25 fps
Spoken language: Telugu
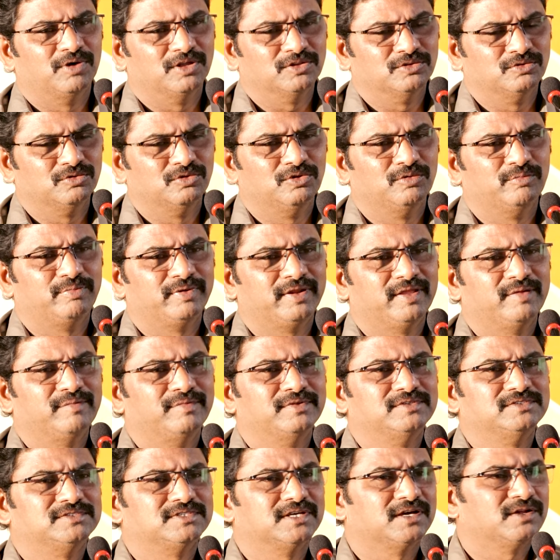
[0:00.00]
బంధువులు
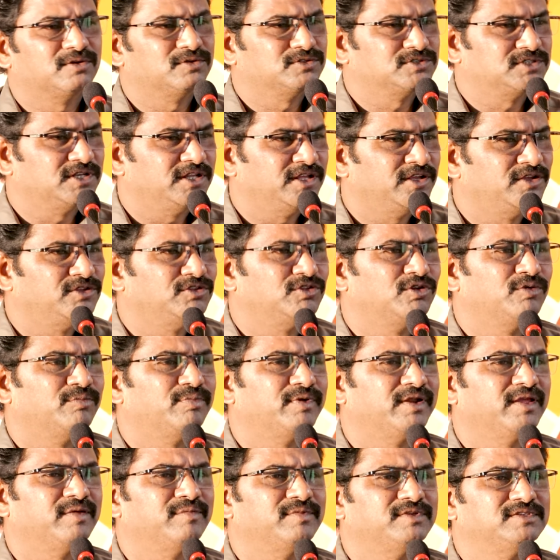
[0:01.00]
ప్రేమించారు స్నేహితులు
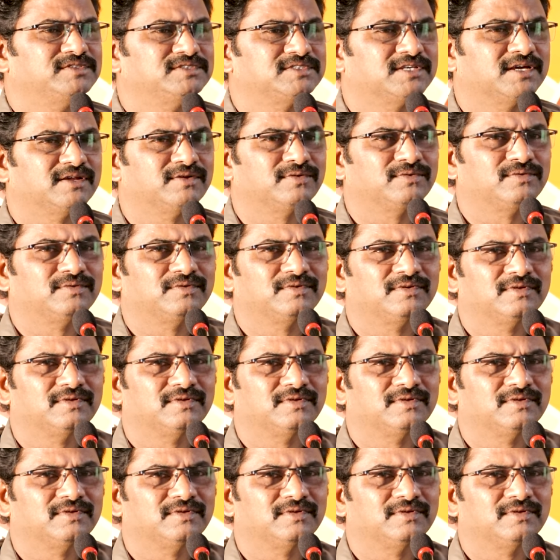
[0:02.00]
ప్రేమించారు